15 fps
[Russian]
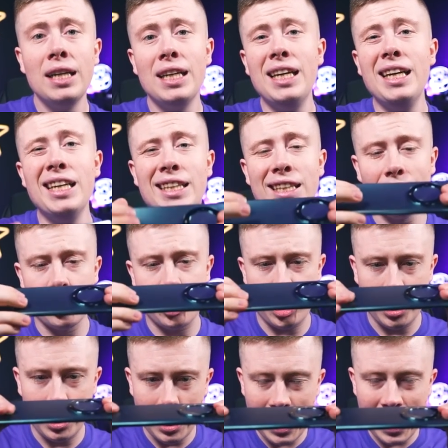и
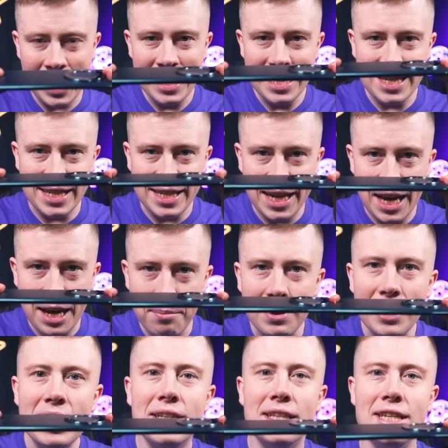толщина
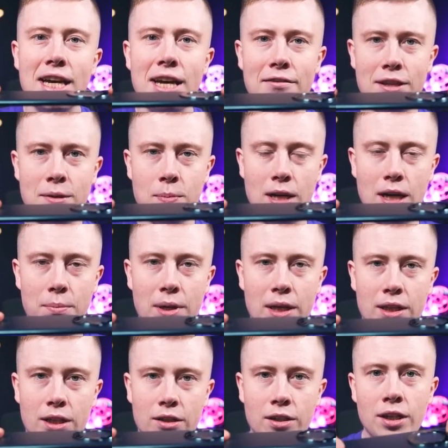7,9
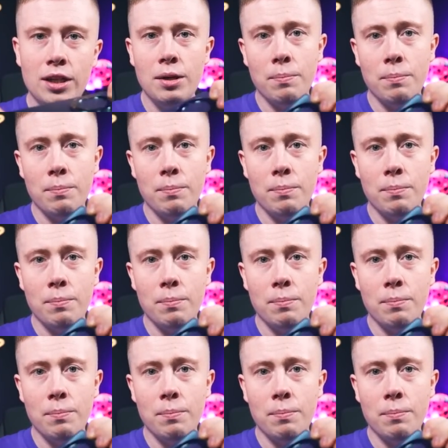миллиметра.